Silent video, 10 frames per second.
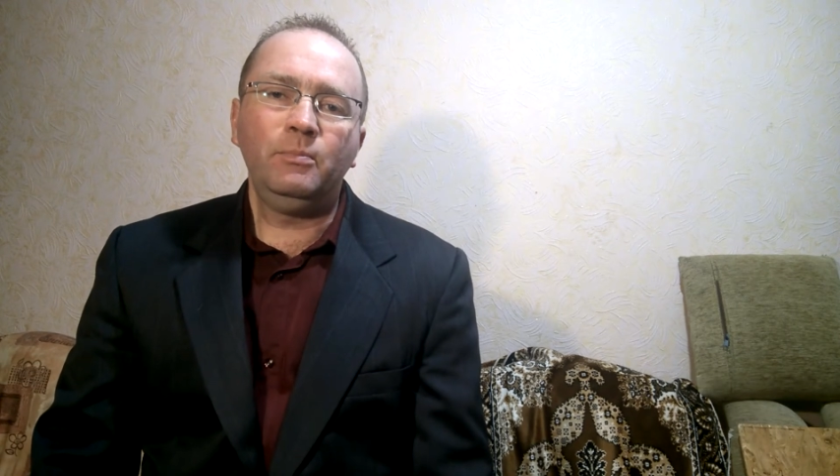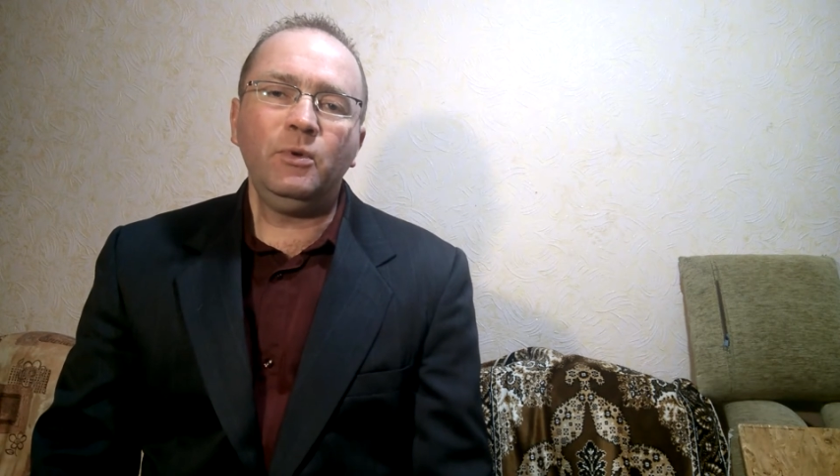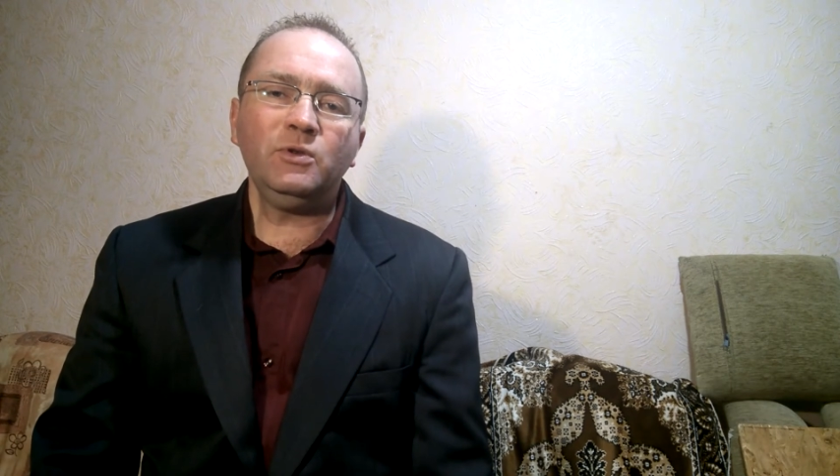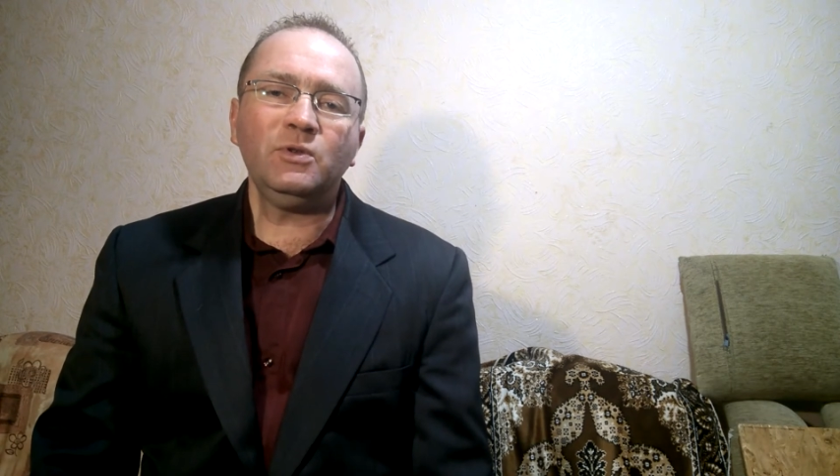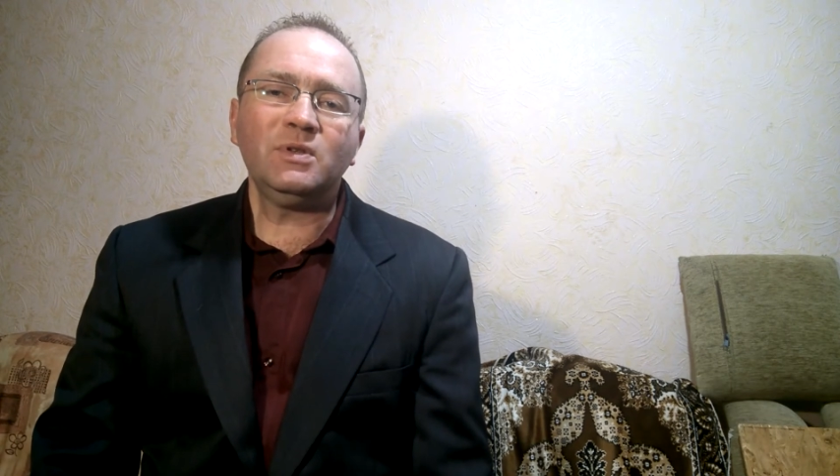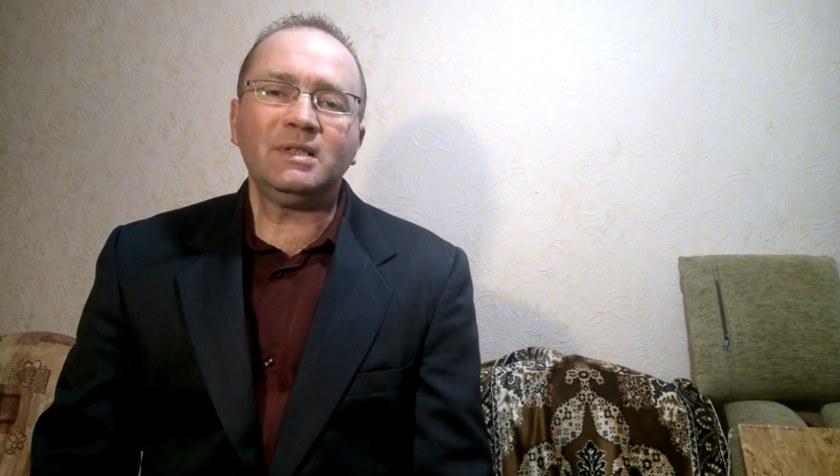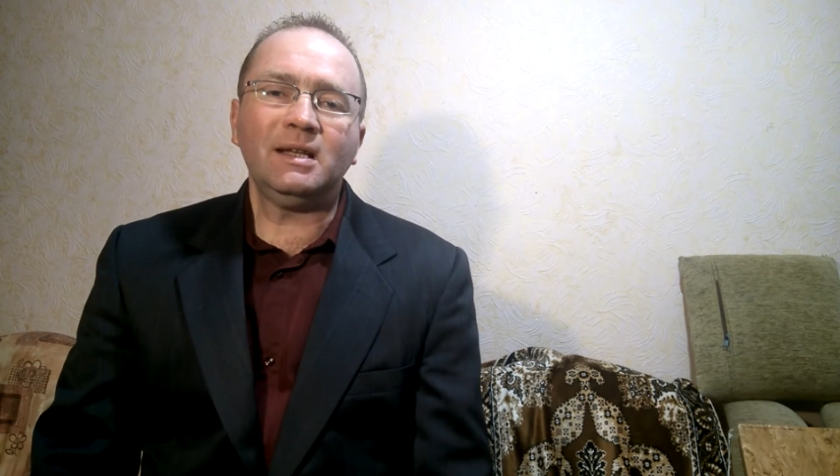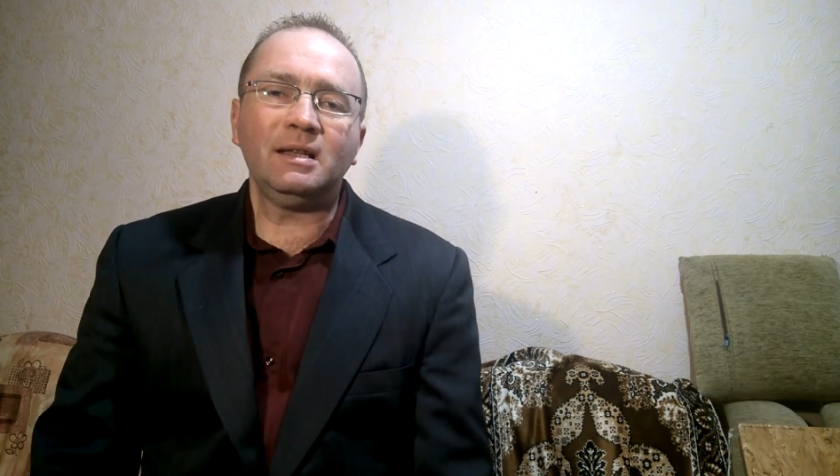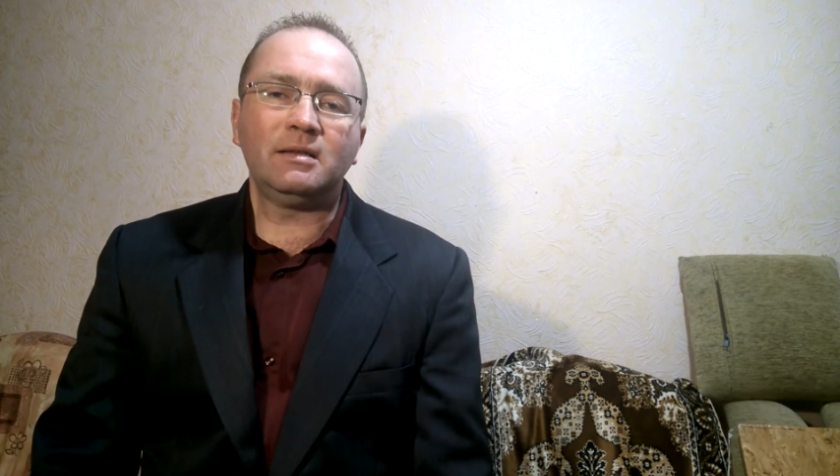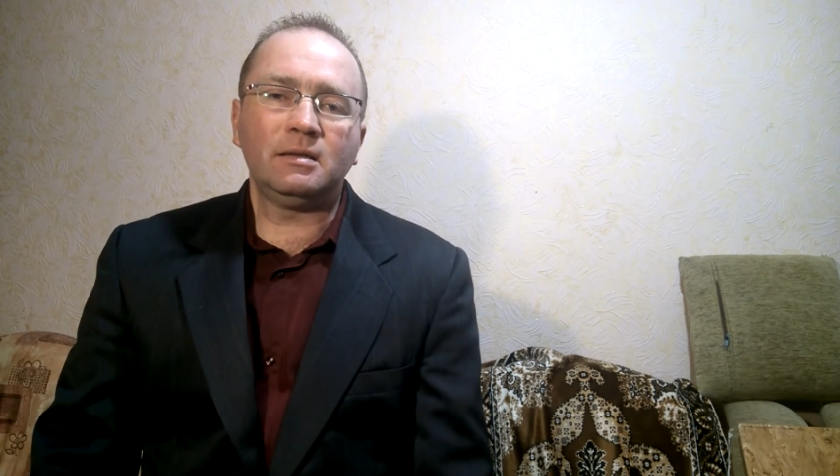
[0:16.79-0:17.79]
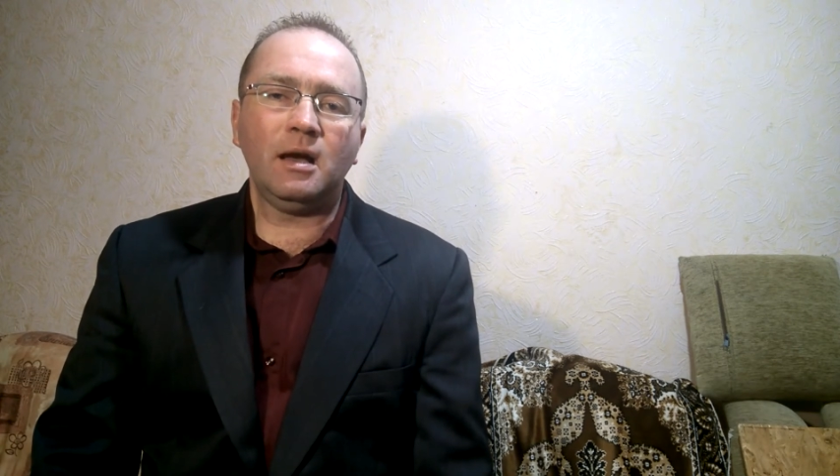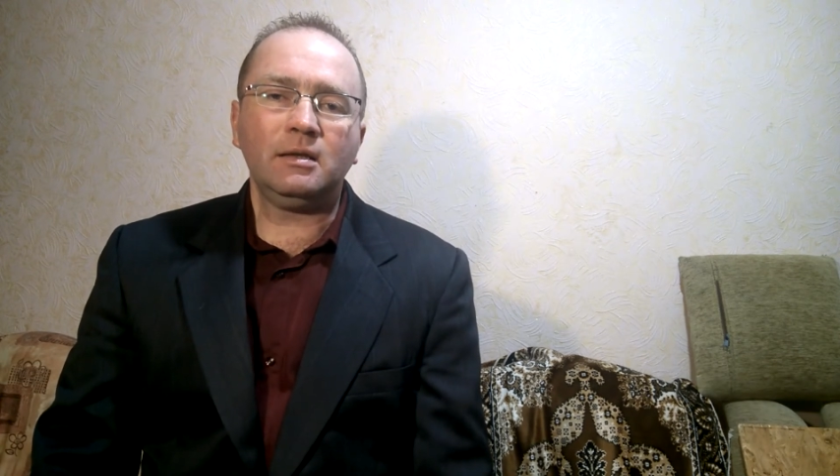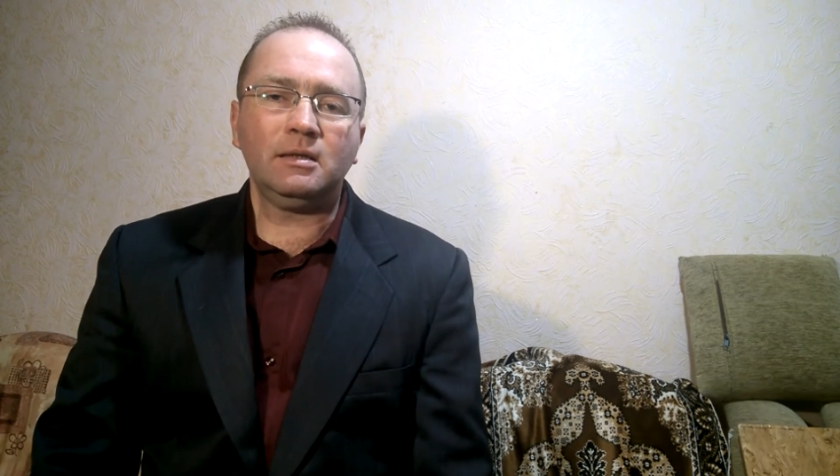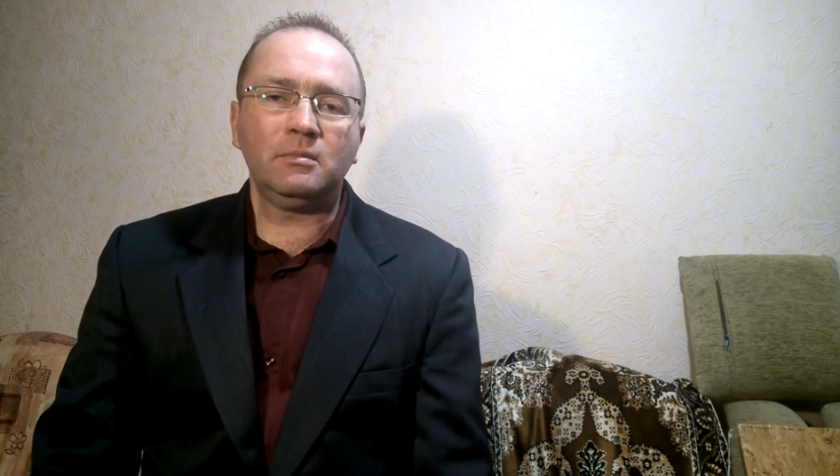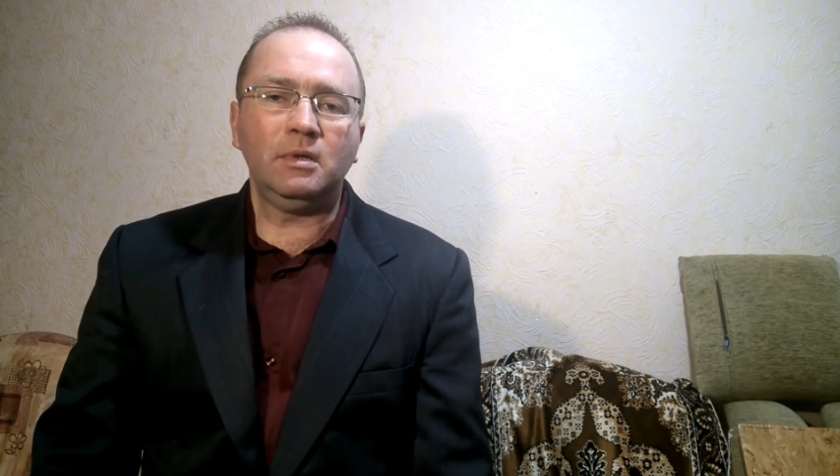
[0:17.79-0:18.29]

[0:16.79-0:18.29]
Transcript: Пусть он станет стартом